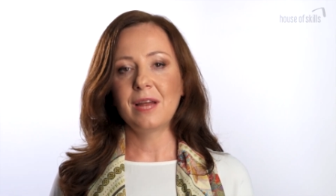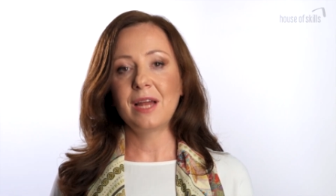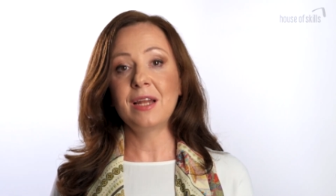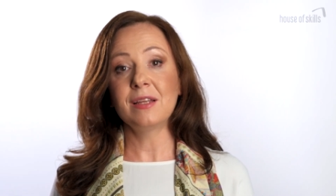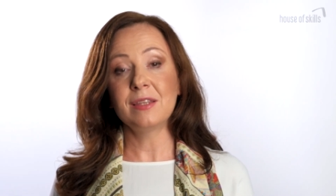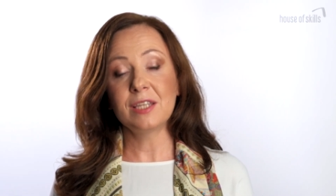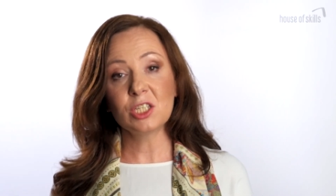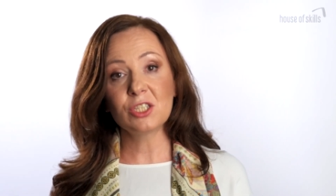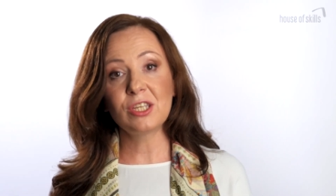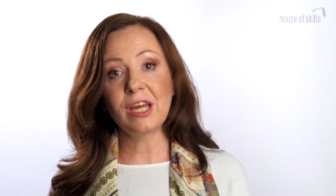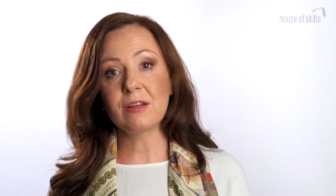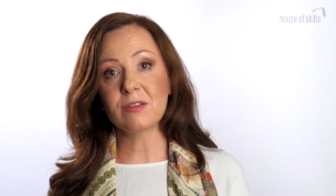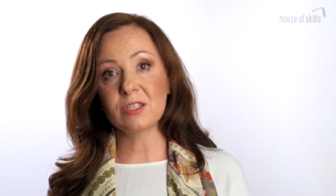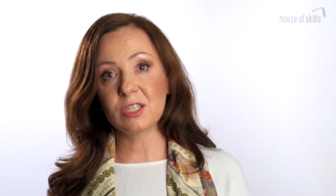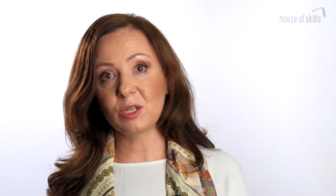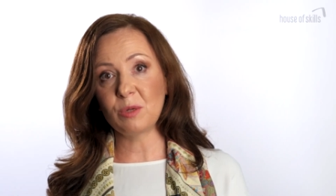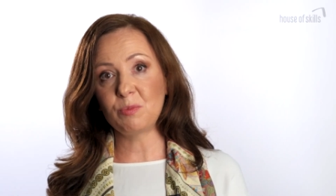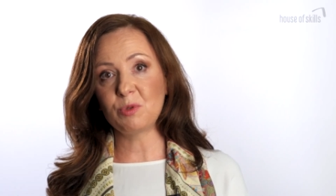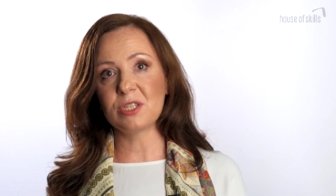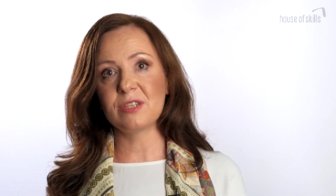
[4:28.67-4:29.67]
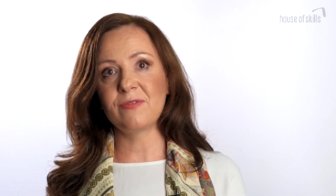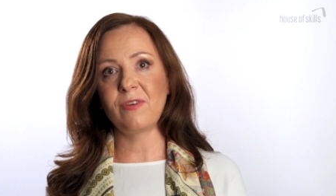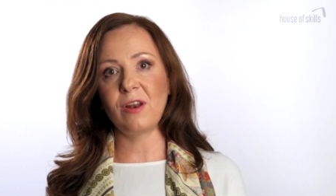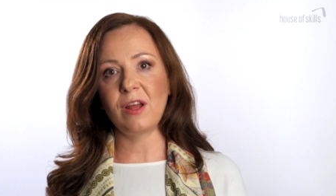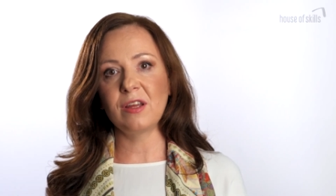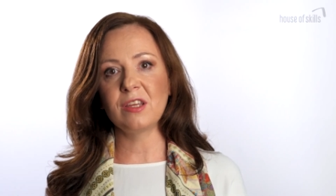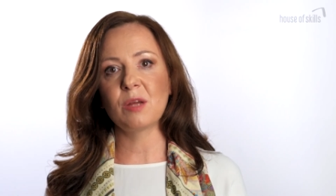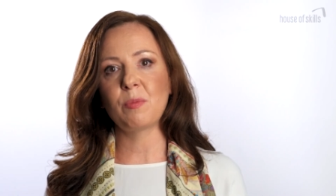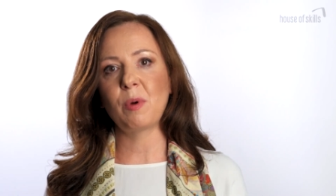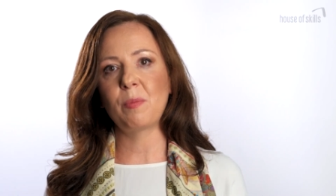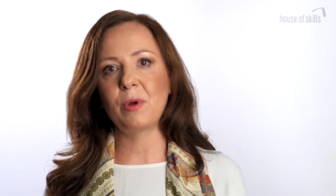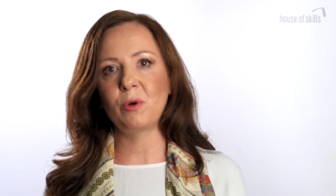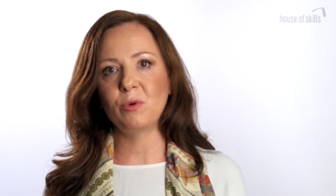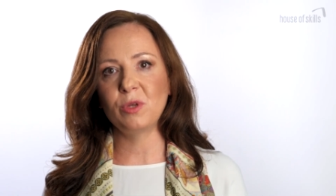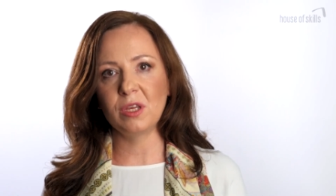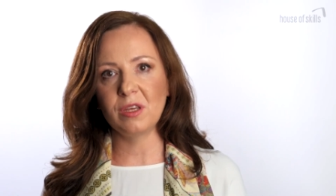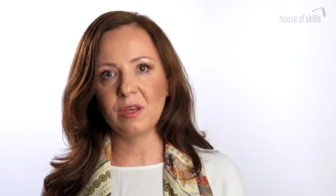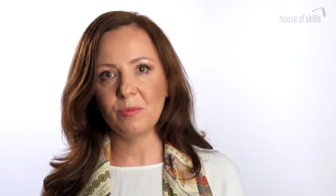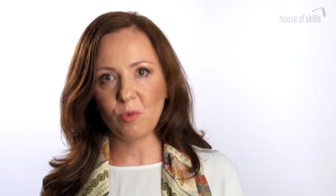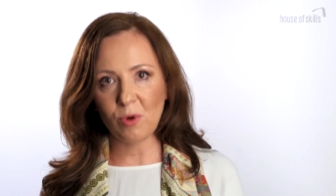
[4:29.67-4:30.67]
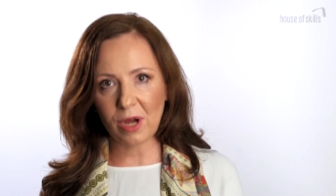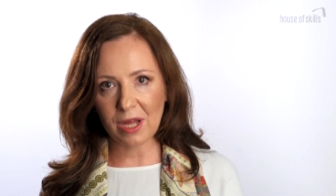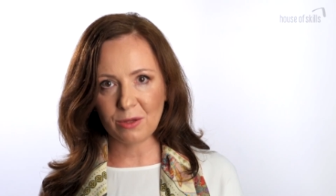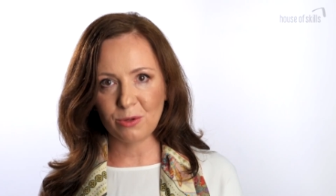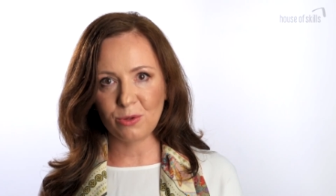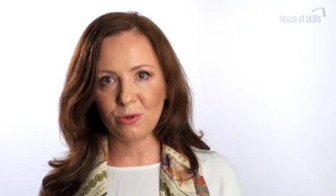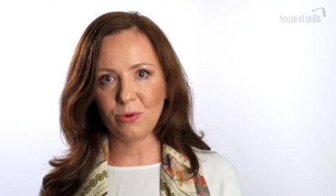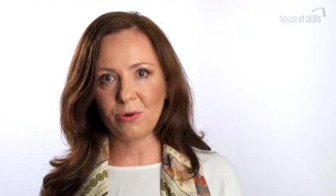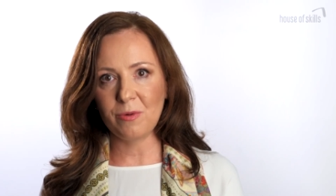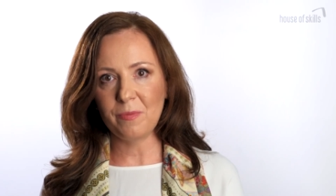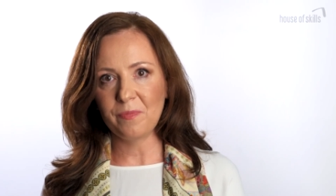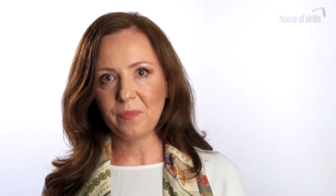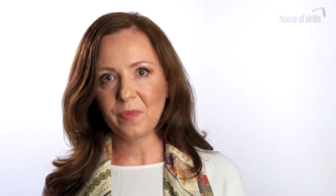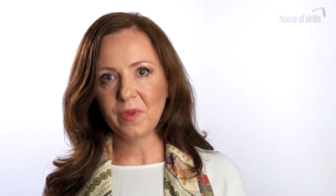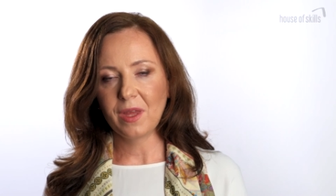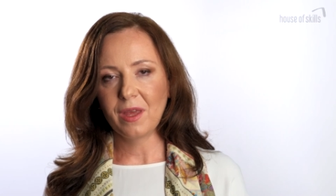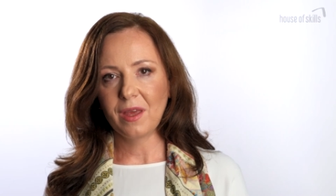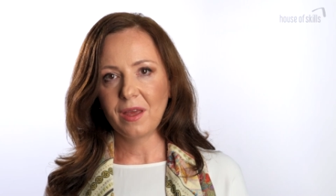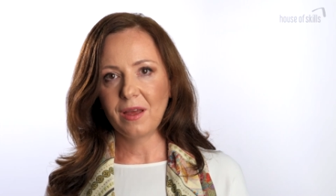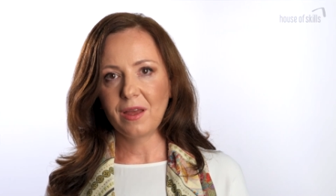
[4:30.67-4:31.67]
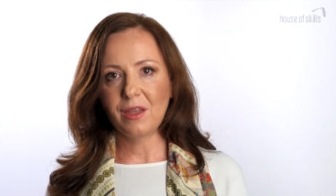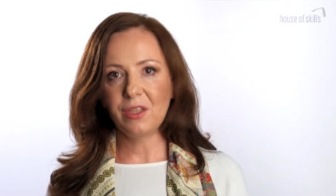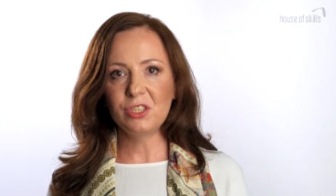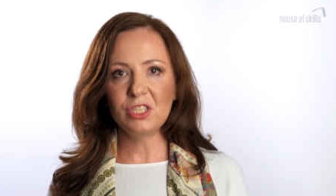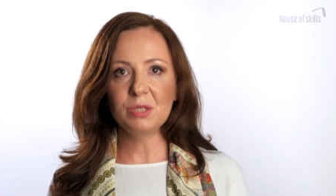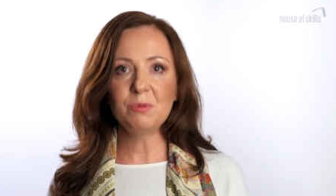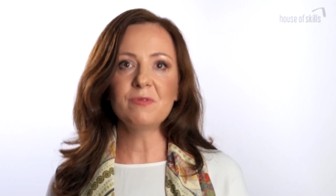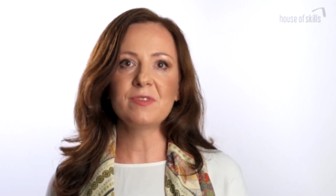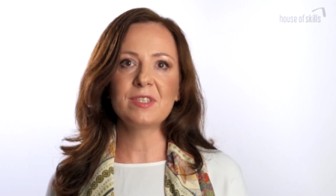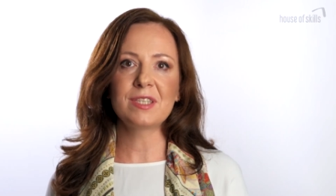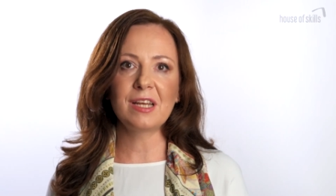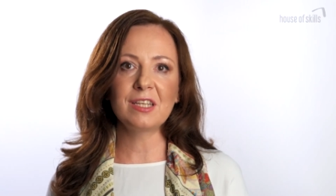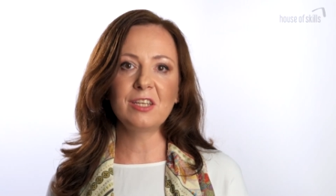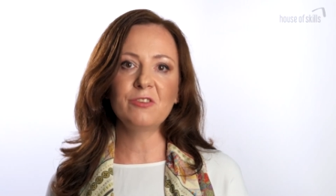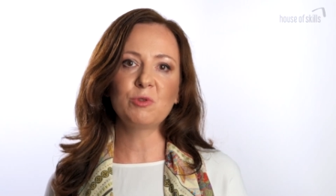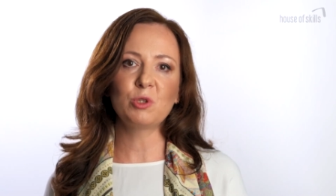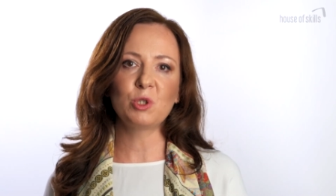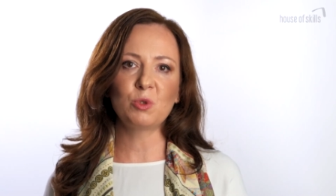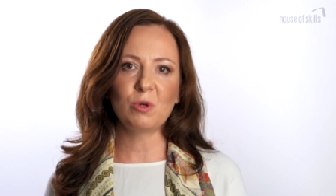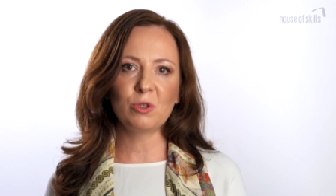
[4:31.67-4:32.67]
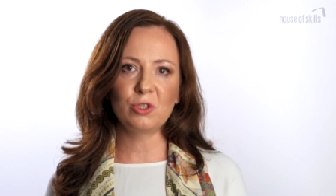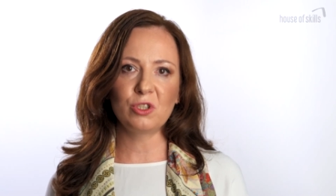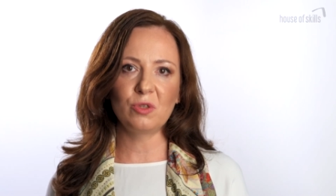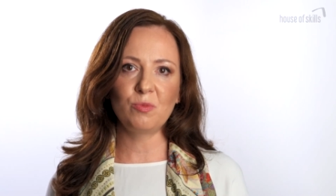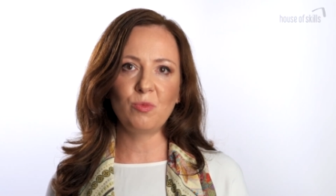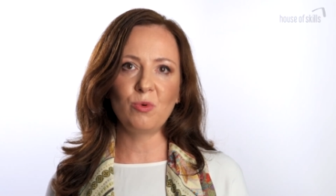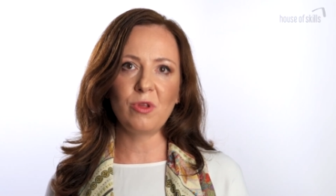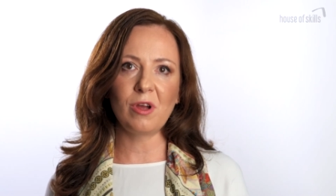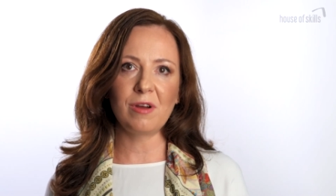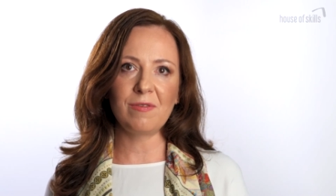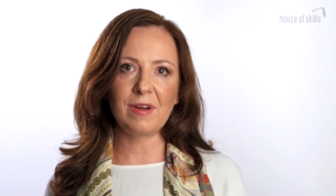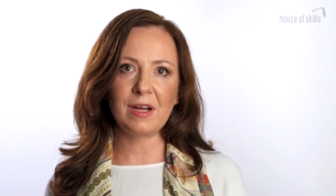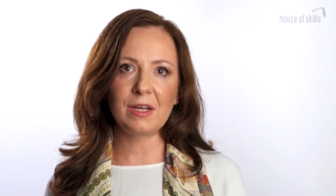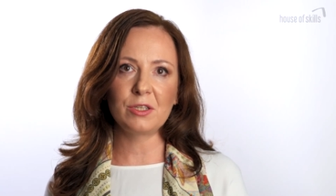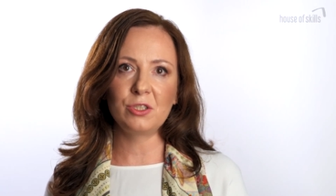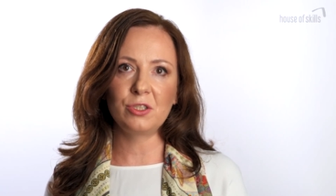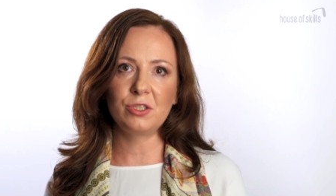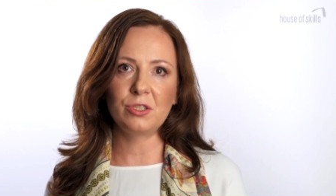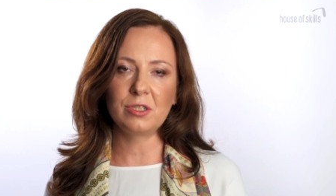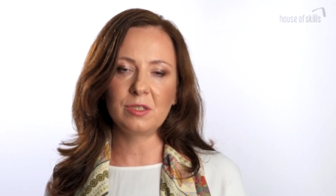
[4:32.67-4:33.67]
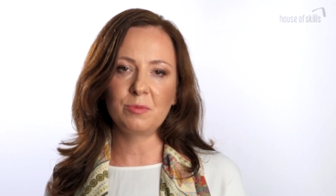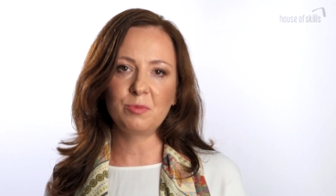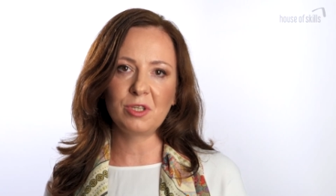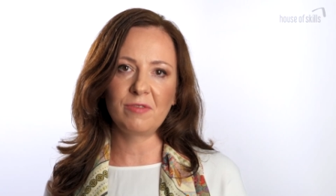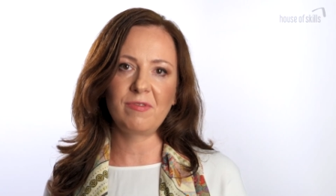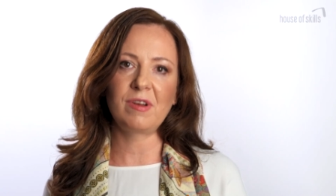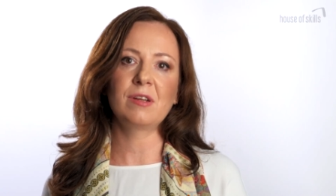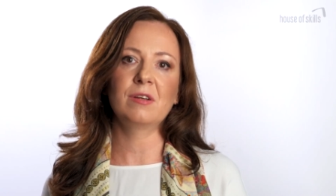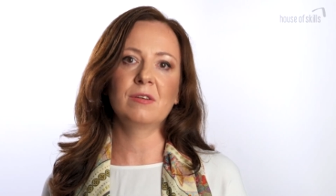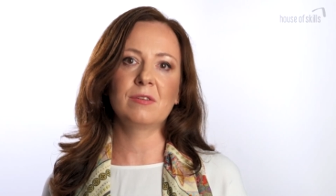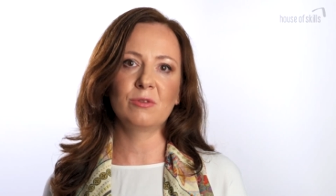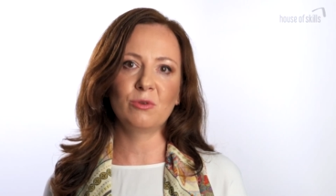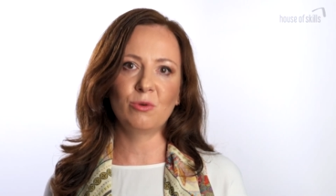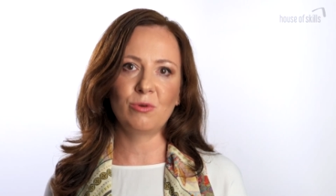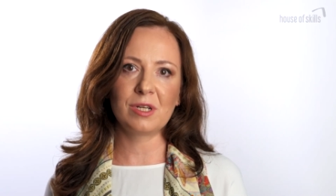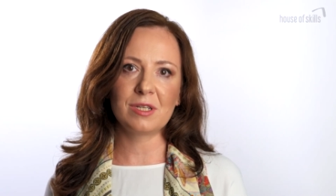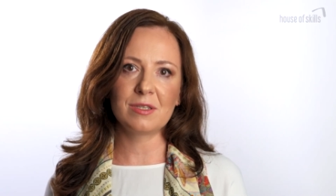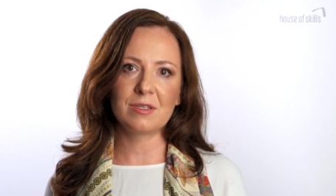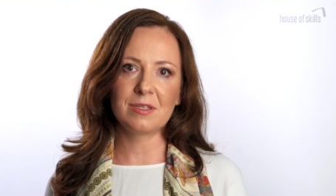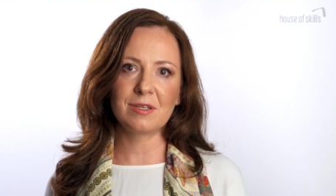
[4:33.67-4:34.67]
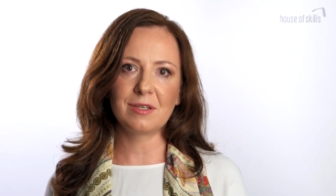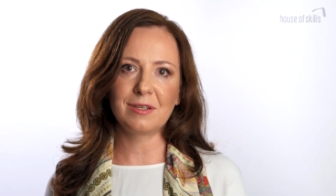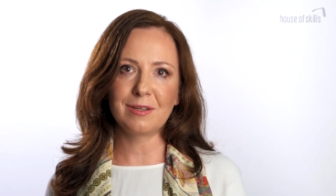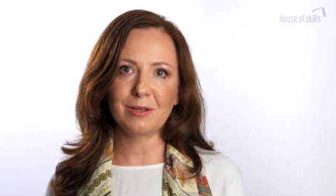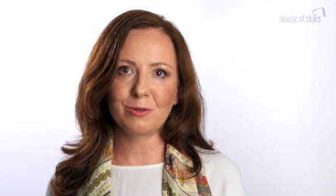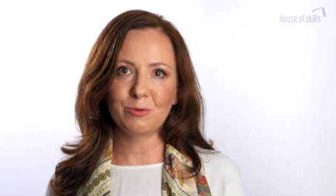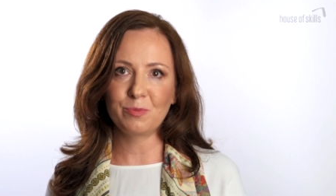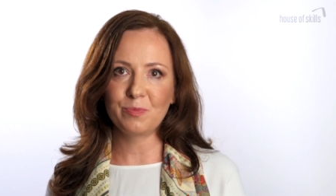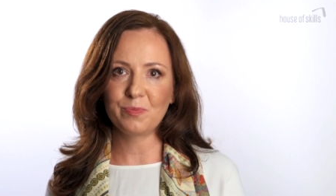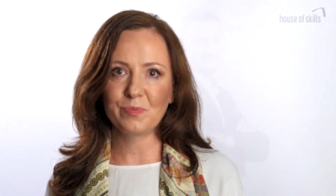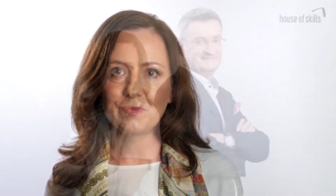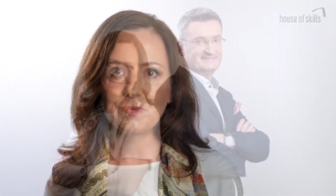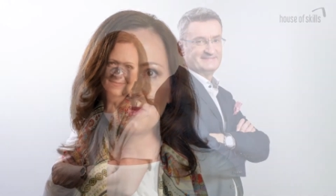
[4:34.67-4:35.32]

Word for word: ale też dając sobie przyzwolenie na popełnienie błędu, będziemy w stanie w przyszłości budować przewagę konkurencyjną.